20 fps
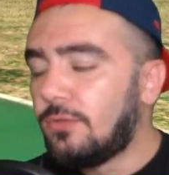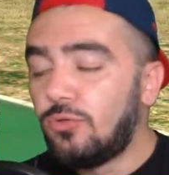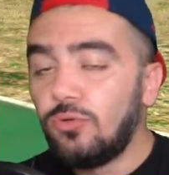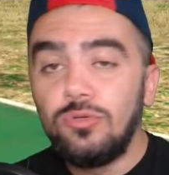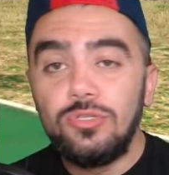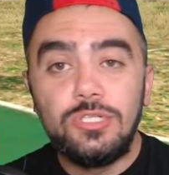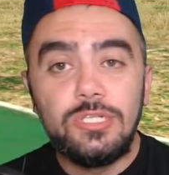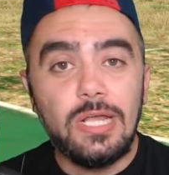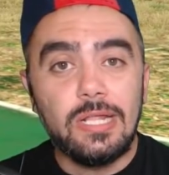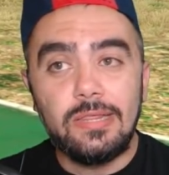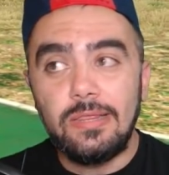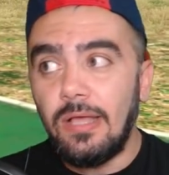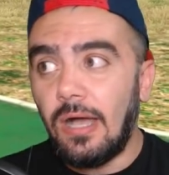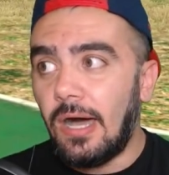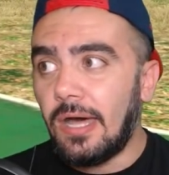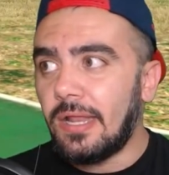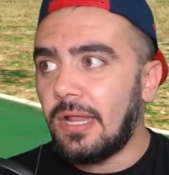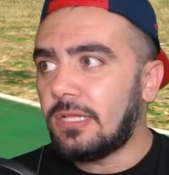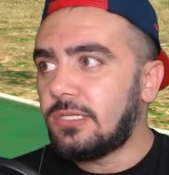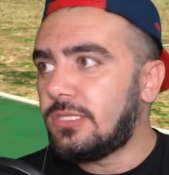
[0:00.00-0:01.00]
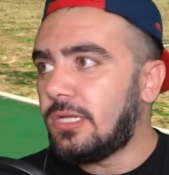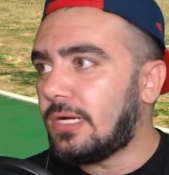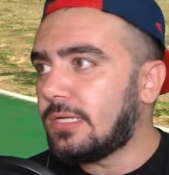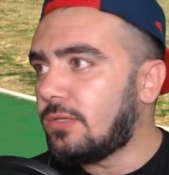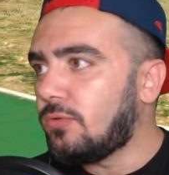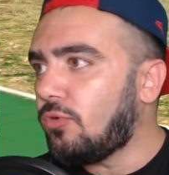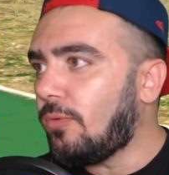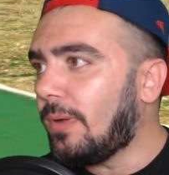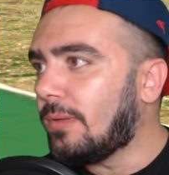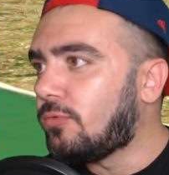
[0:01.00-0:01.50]
Çünkü jetli
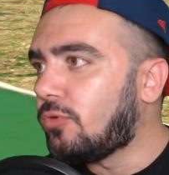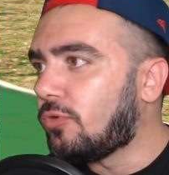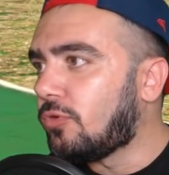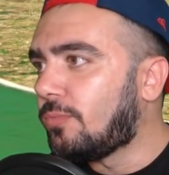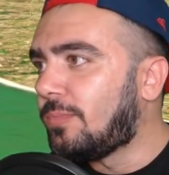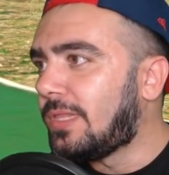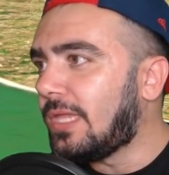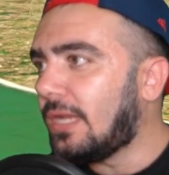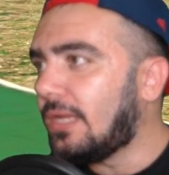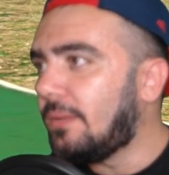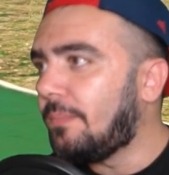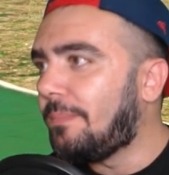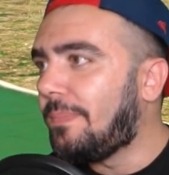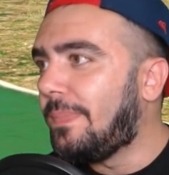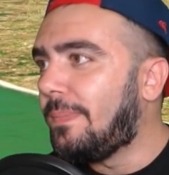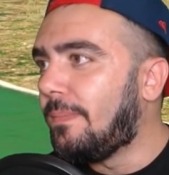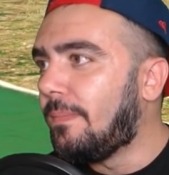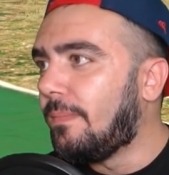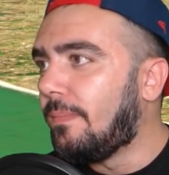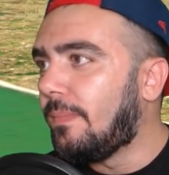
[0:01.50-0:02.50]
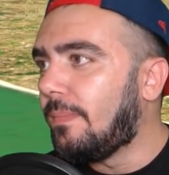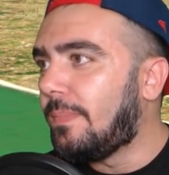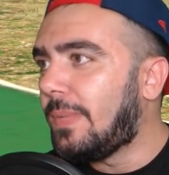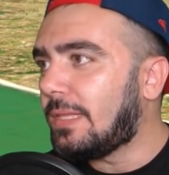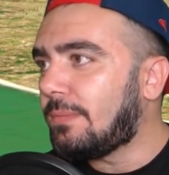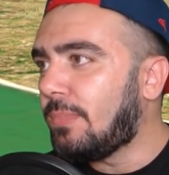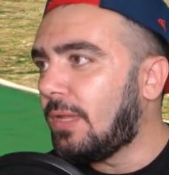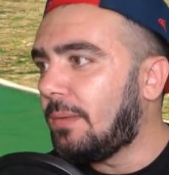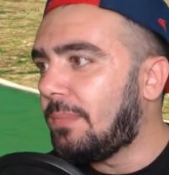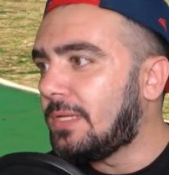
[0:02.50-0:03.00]
araçlar... Dur dur dur. Bir tane
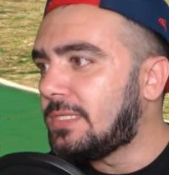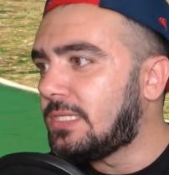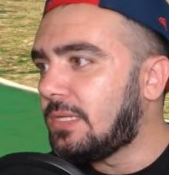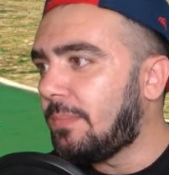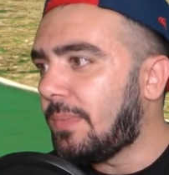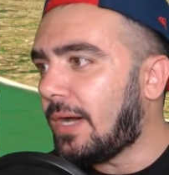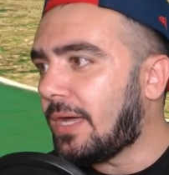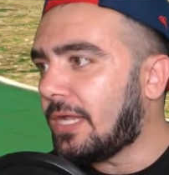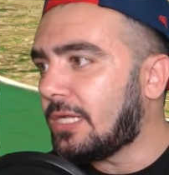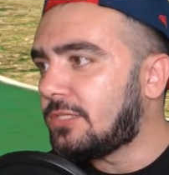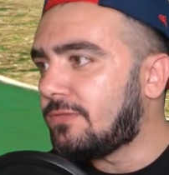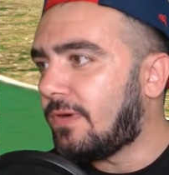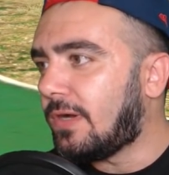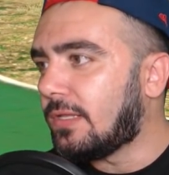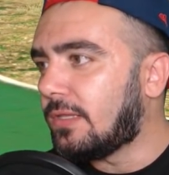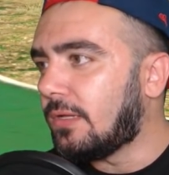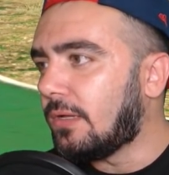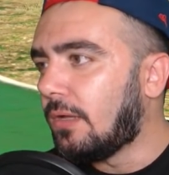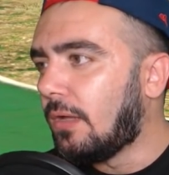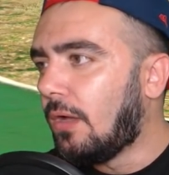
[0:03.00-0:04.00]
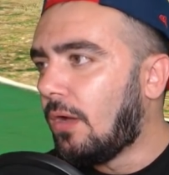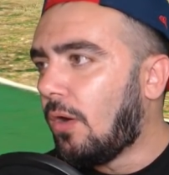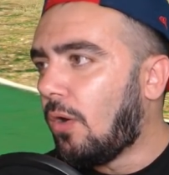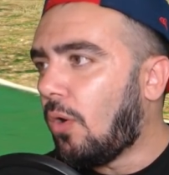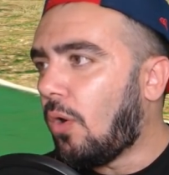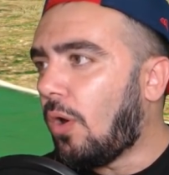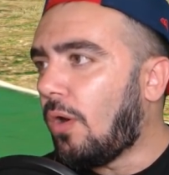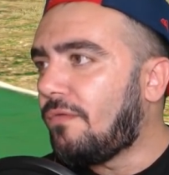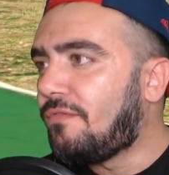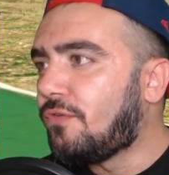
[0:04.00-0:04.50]
Batman'e benzeyen bir araç vardı.
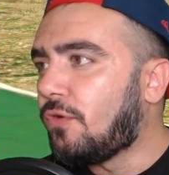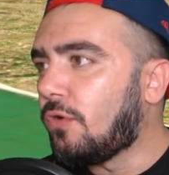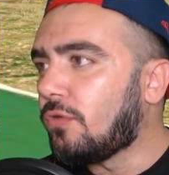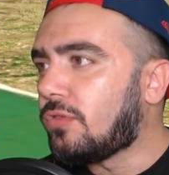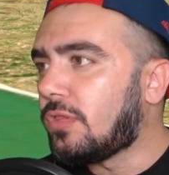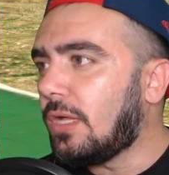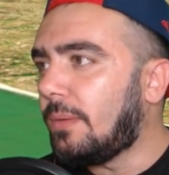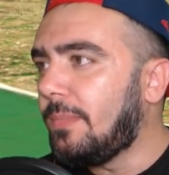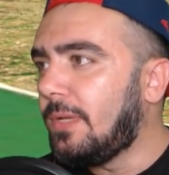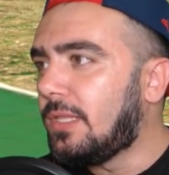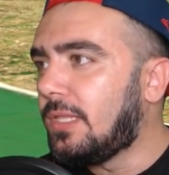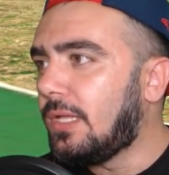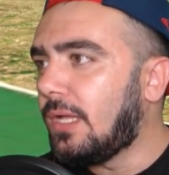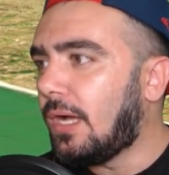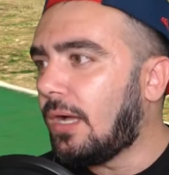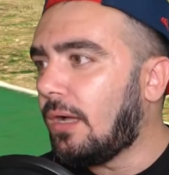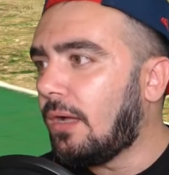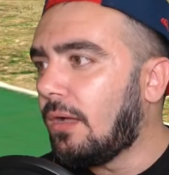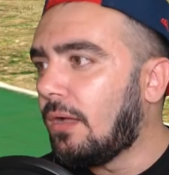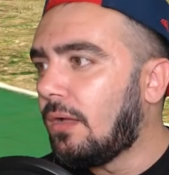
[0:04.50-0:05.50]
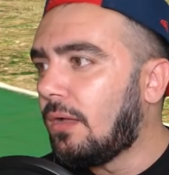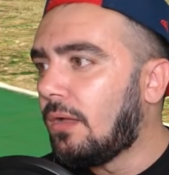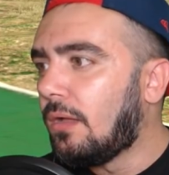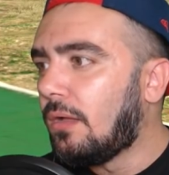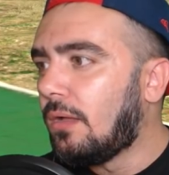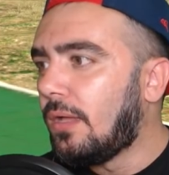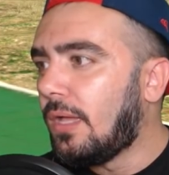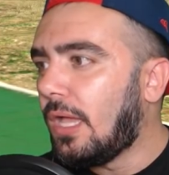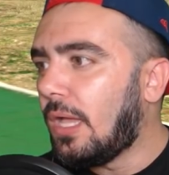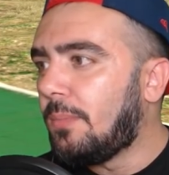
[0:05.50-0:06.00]
Offroad'da mıydı ya?
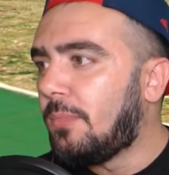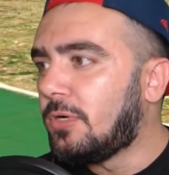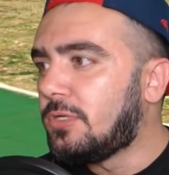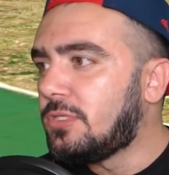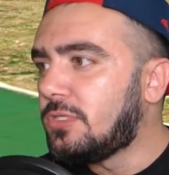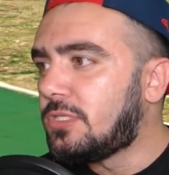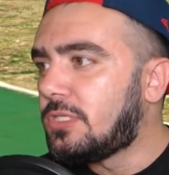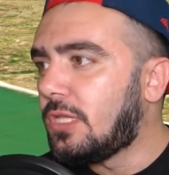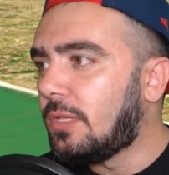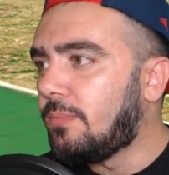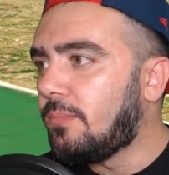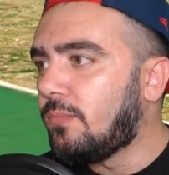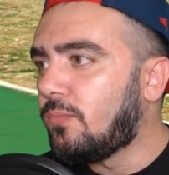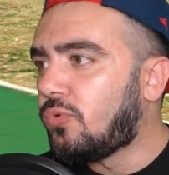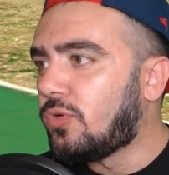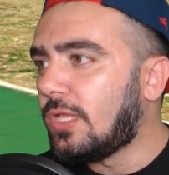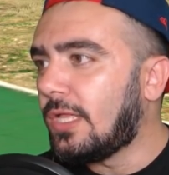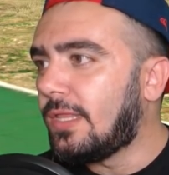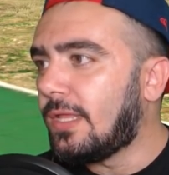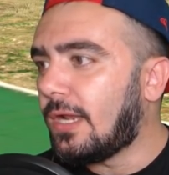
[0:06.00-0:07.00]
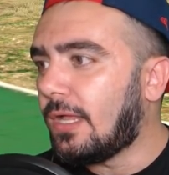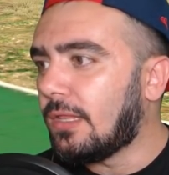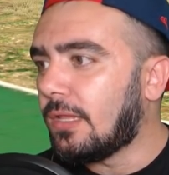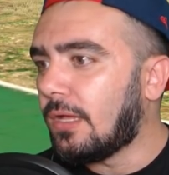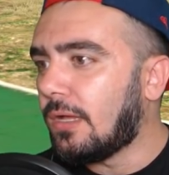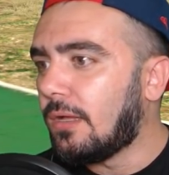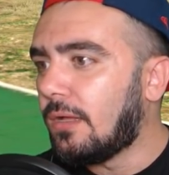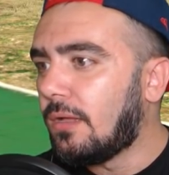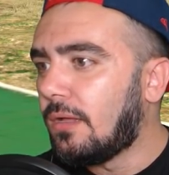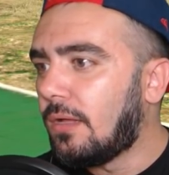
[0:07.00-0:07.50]
Emergency'de buradaydı
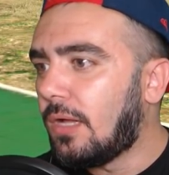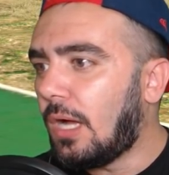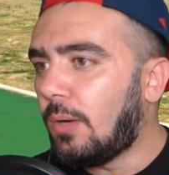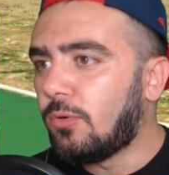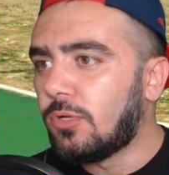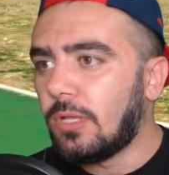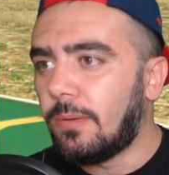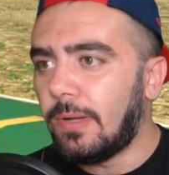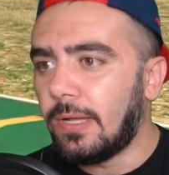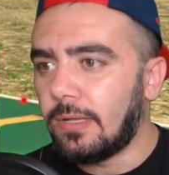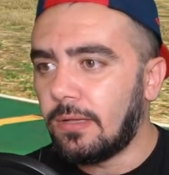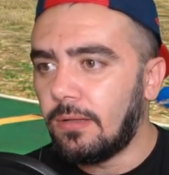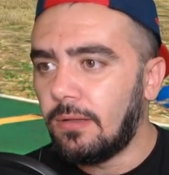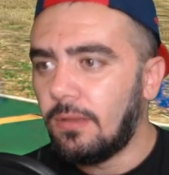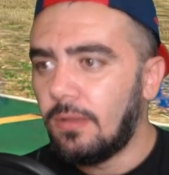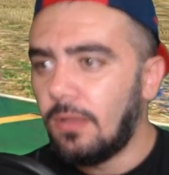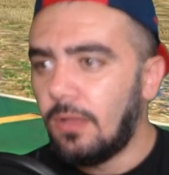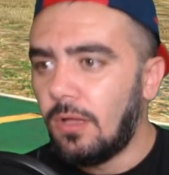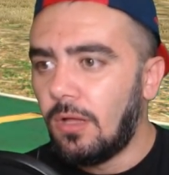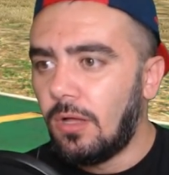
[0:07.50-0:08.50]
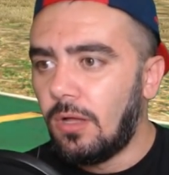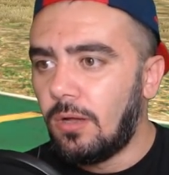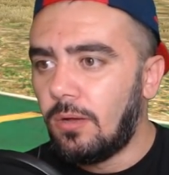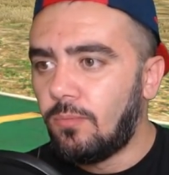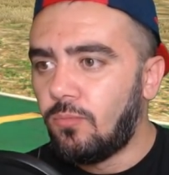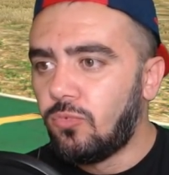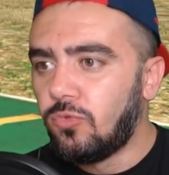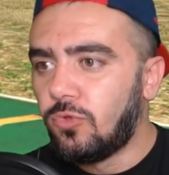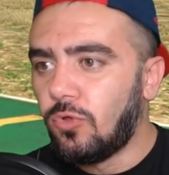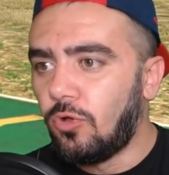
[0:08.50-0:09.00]
herhalde. Ha burada bak.
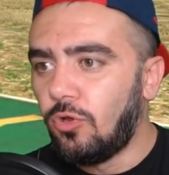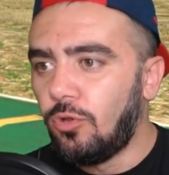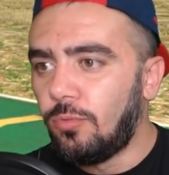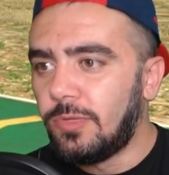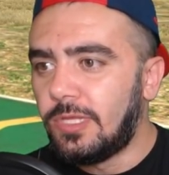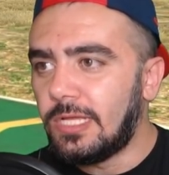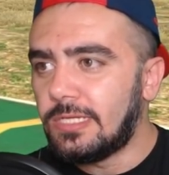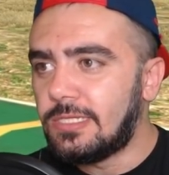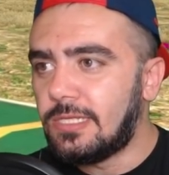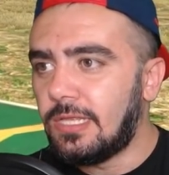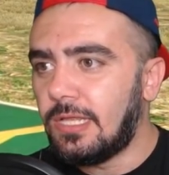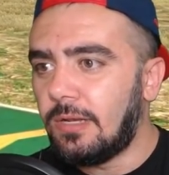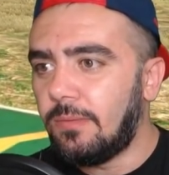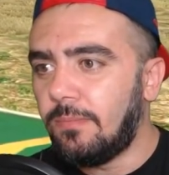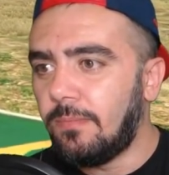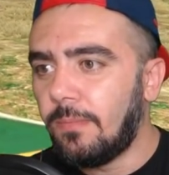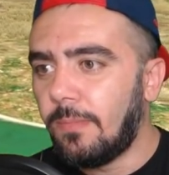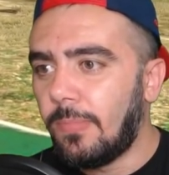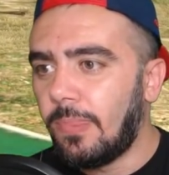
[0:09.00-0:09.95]
Bunda oluyor mu test edelim.